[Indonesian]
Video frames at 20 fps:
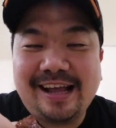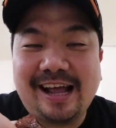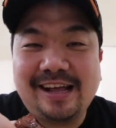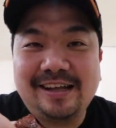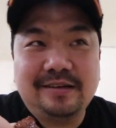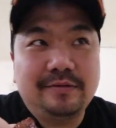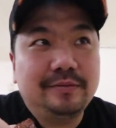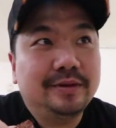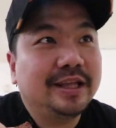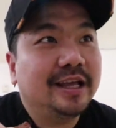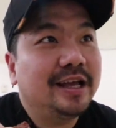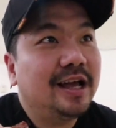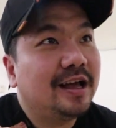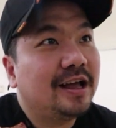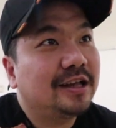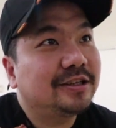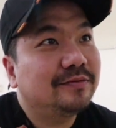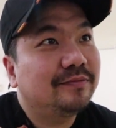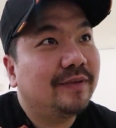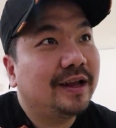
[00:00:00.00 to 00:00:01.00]
kan mentega
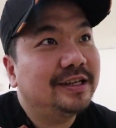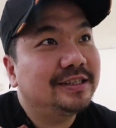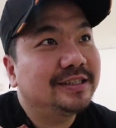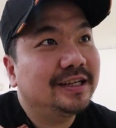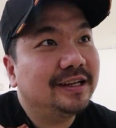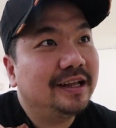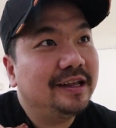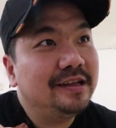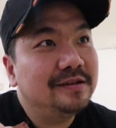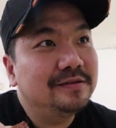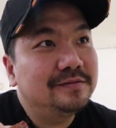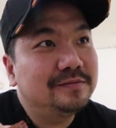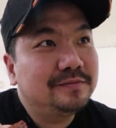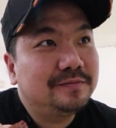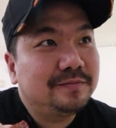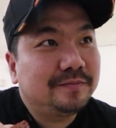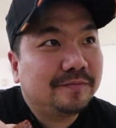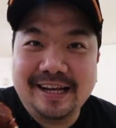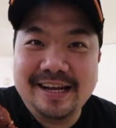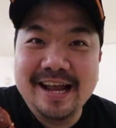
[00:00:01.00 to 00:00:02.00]
asam manis kan eh
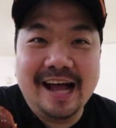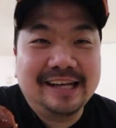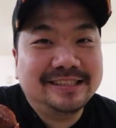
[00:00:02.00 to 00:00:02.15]
ada